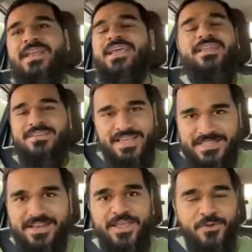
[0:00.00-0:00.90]
लेकिन
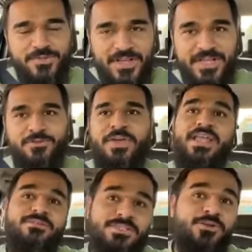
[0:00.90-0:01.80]
ऐसा नहीं हो सका तो
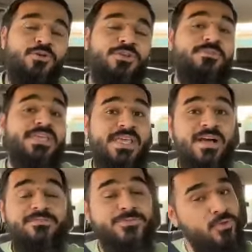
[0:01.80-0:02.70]
खैर जिन लोगों ने भी
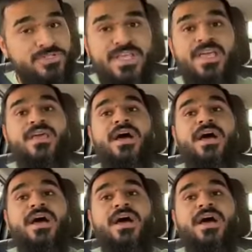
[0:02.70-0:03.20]
किया अफसोस है